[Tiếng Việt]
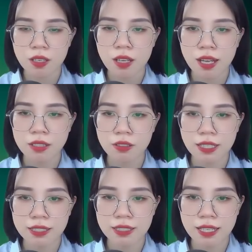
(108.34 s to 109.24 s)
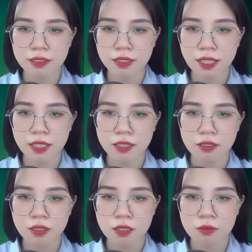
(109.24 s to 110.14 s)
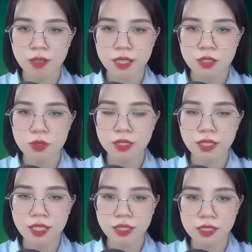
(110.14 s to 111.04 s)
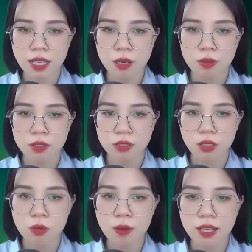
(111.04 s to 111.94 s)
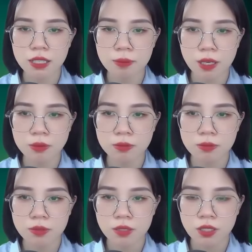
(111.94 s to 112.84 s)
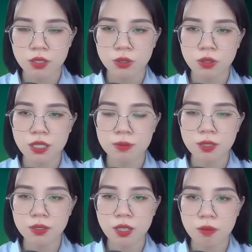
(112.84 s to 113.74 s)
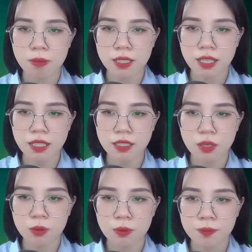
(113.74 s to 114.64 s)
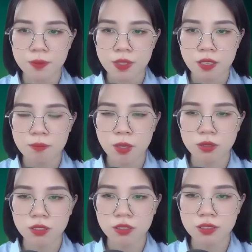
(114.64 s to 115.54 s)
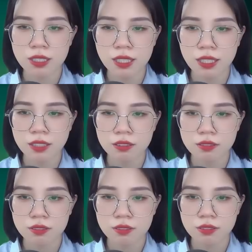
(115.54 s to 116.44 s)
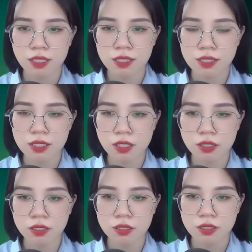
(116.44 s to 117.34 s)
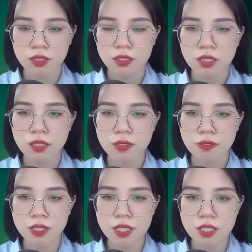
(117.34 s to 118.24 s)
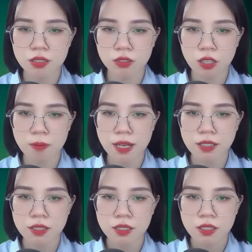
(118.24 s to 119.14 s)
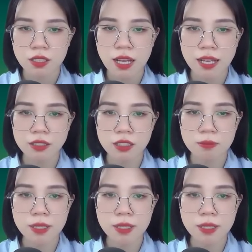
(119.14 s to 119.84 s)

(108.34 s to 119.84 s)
Hai người lại nhạt thế này, vậy chuyện kia thì sao? Có hòa hợp không? Tôi lập tức đỏ mặt lắc đầu. Bọn tớ rất ít, cái gì cơ? Hứa Vi Vi chừng to mắt. Hai người